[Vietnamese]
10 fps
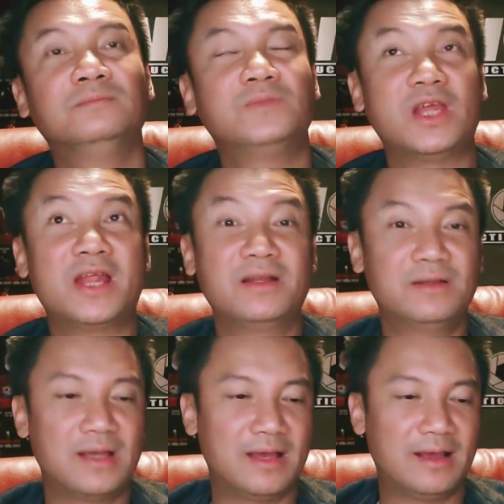cho nên
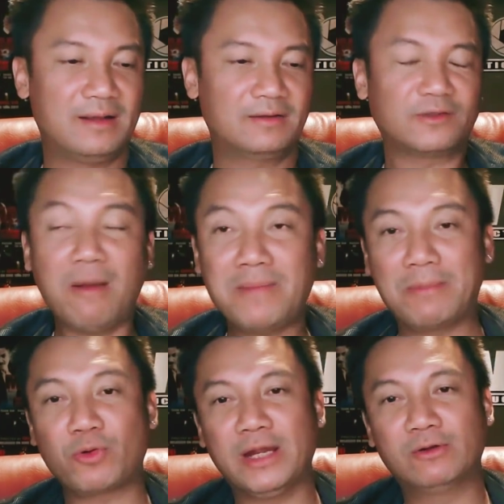ờ, tóm lại
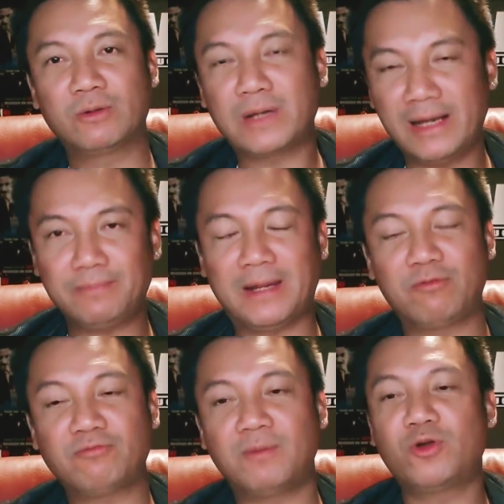một điều trong cái clip này
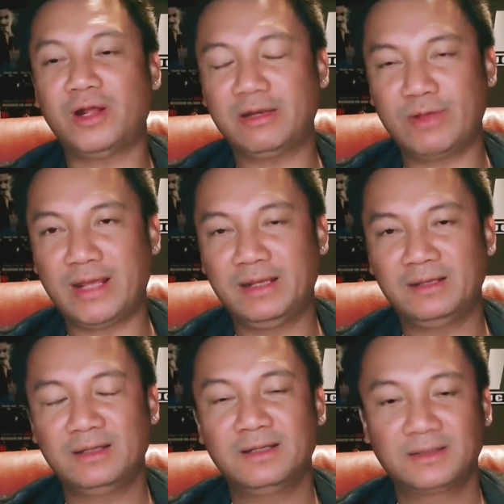quốc võ muốn nói cái điều gì
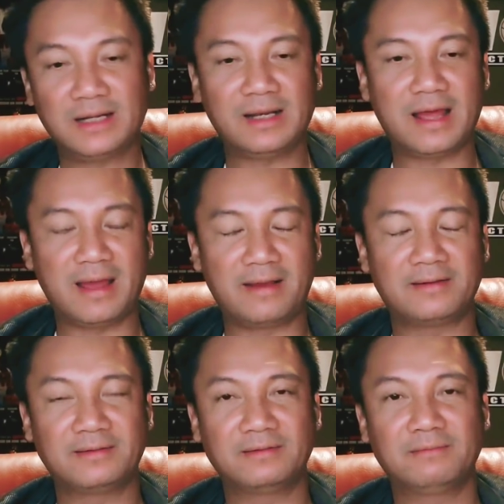tức là
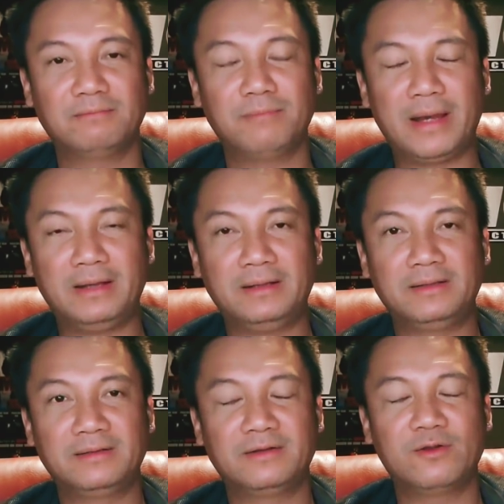
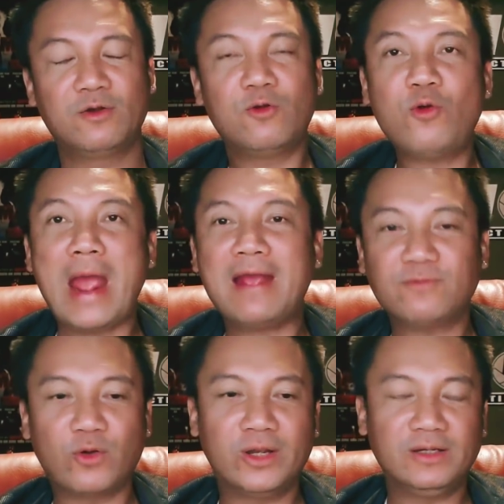mình khoan
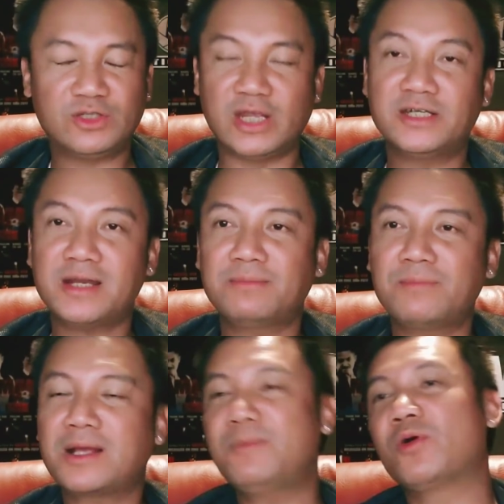vội chỉ trích
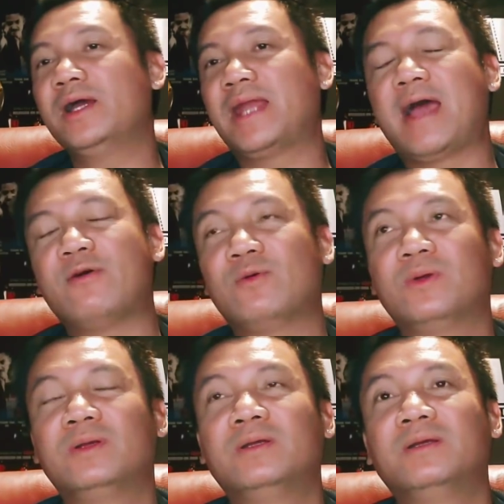bất cứ một người nào
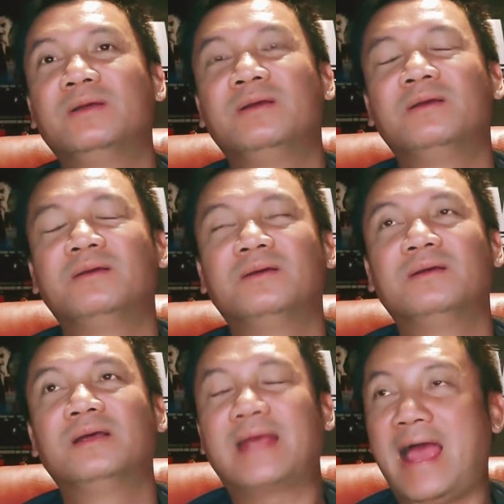
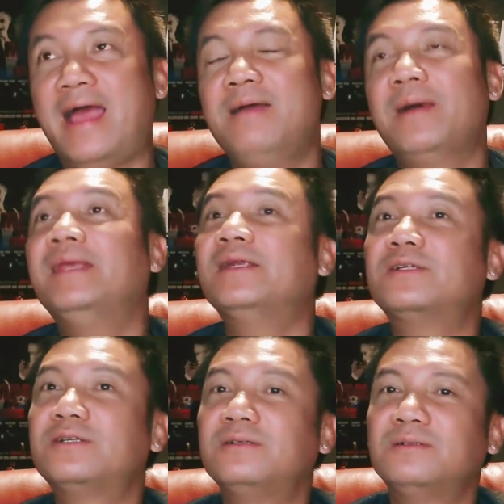cả bởi vì
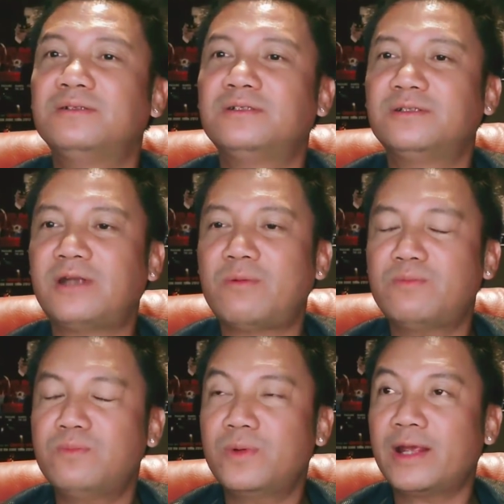
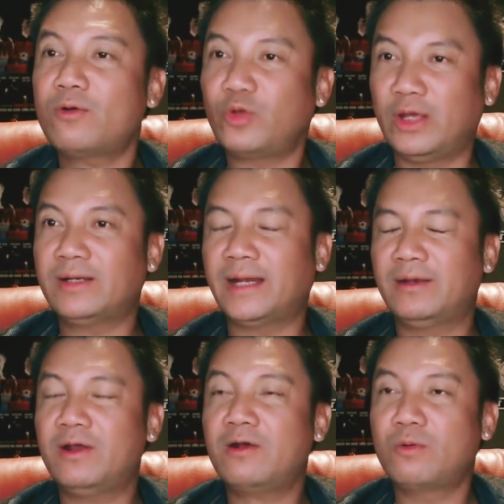trong cái câu chuyện này
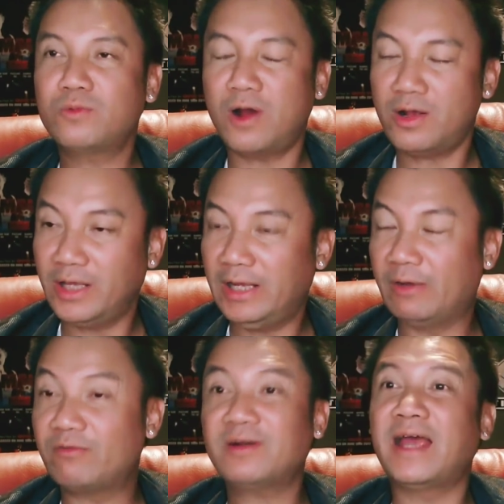nó cũng có nhiều
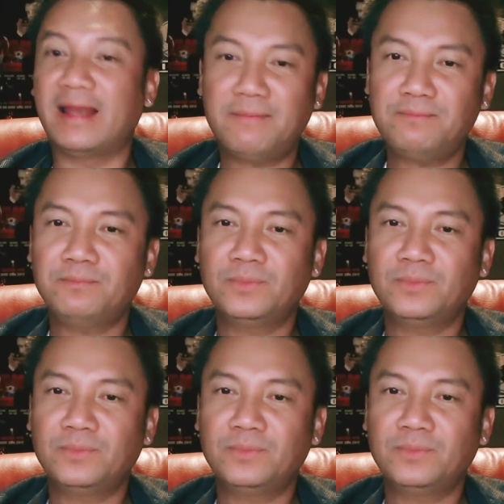cái vấn đề lắm